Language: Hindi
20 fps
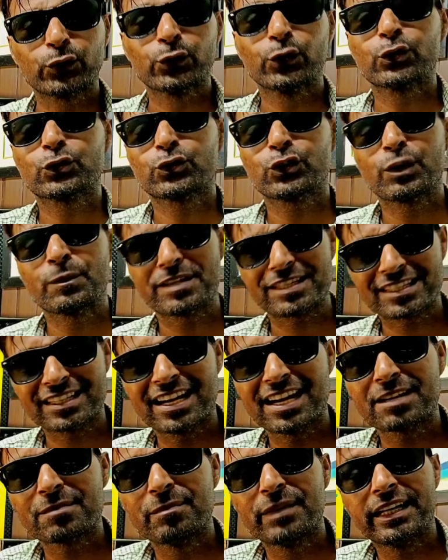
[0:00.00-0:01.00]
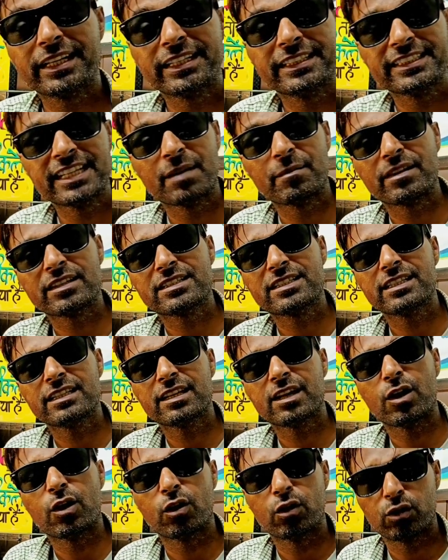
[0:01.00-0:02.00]
दोस्तों नमस्कार मैं डीजे अमर जी
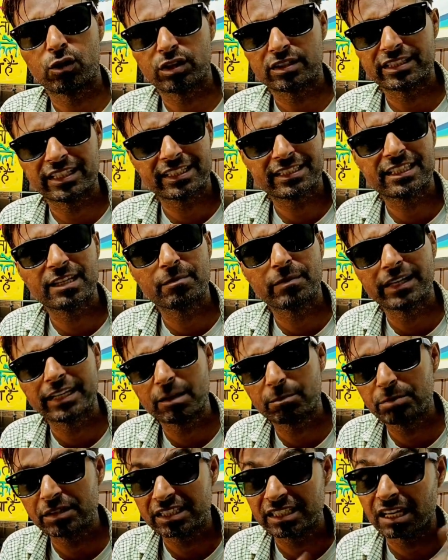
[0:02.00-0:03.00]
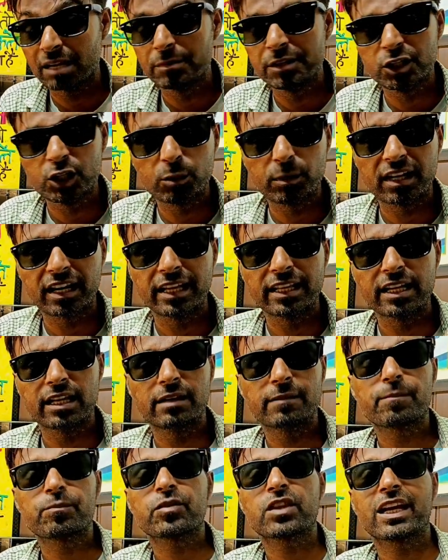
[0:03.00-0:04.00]
और जैसे मैंने पिछला वीडियो बनाया
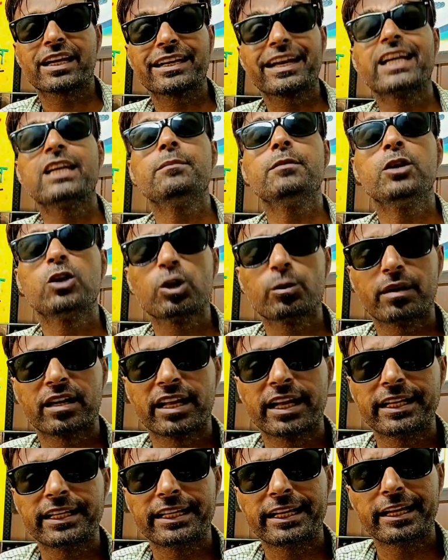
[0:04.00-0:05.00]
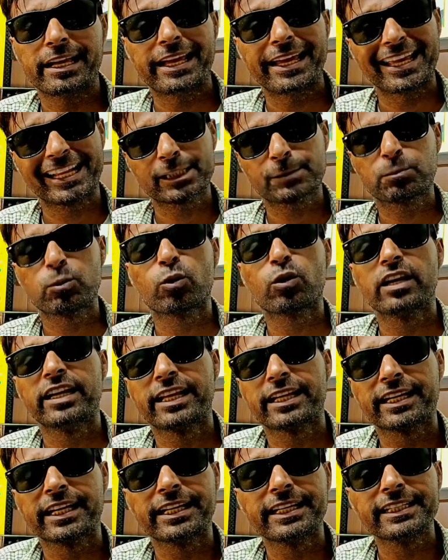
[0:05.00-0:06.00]
कई वीडियो बनाए एक्सपो को
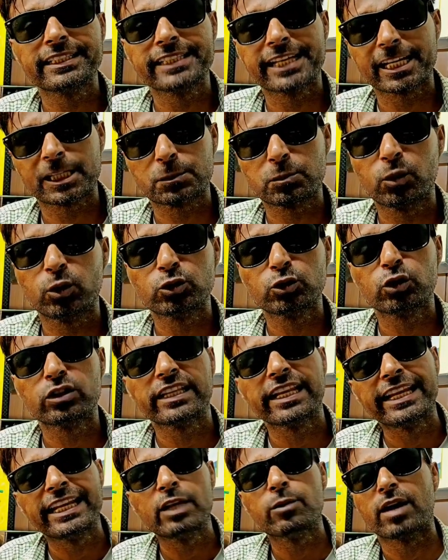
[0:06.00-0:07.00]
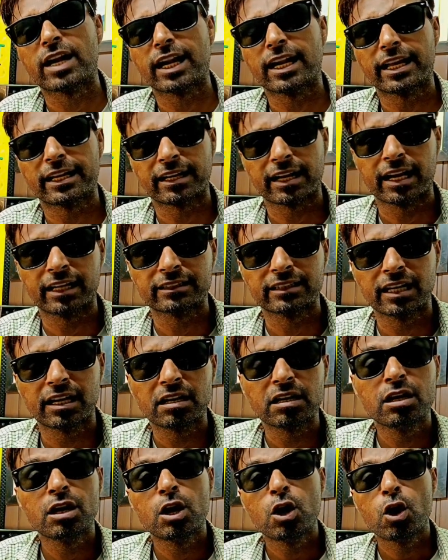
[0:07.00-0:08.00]
लेके डीजे एक्सपो जो दिल्ली वाला लग रहा था